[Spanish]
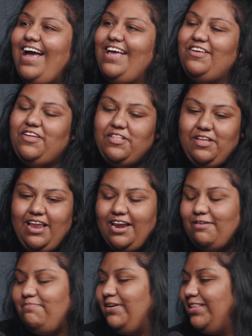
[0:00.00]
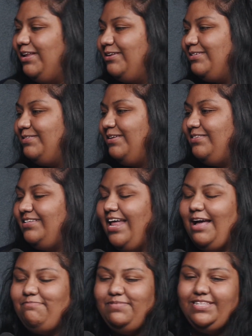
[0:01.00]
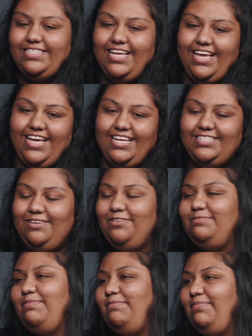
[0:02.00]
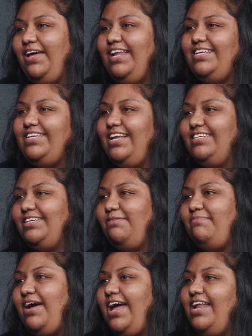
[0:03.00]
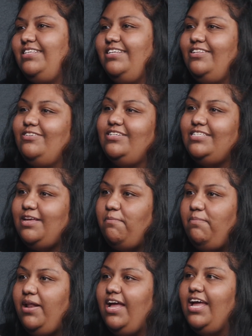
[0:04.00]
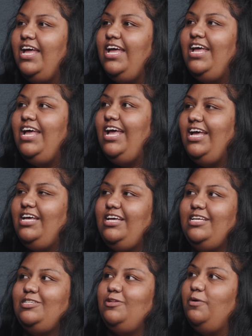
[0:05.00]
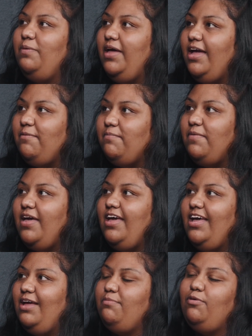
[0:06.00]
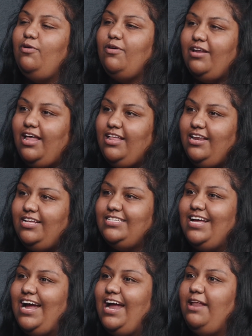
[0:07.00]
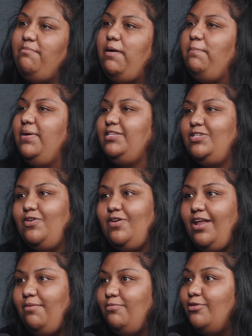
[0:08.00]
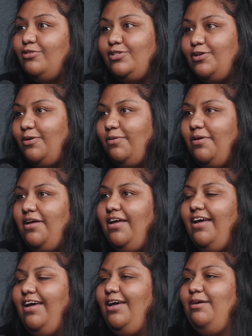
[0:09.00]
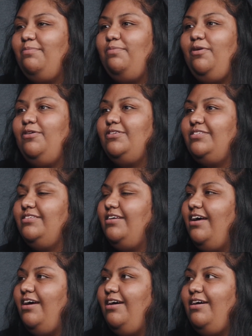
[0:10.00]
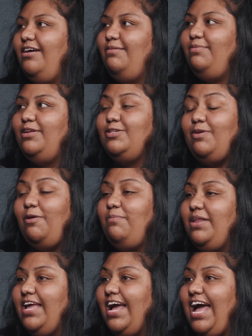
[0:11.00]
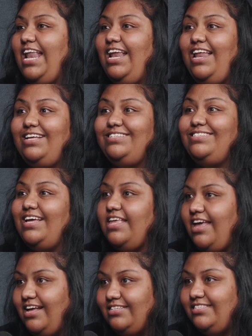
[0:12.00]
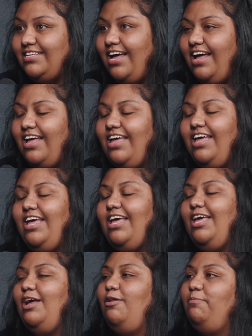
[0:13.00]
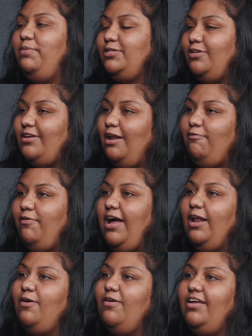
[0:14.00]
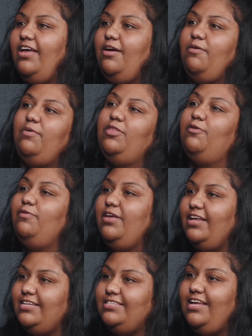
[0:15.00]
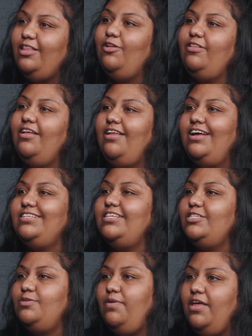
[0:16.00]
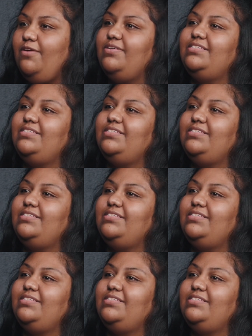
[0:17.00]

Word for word: ayudándole a repartir los, lápices o los papeles a las hermanas. Entonces siempre eh, estuve eh, involucrada en esa área, me apasioné mucho eh, por, los, ah, por la escuela dominical, la enseñanza. Y en lo personal fue algo que cuando fui creciendo tenía ese sueño,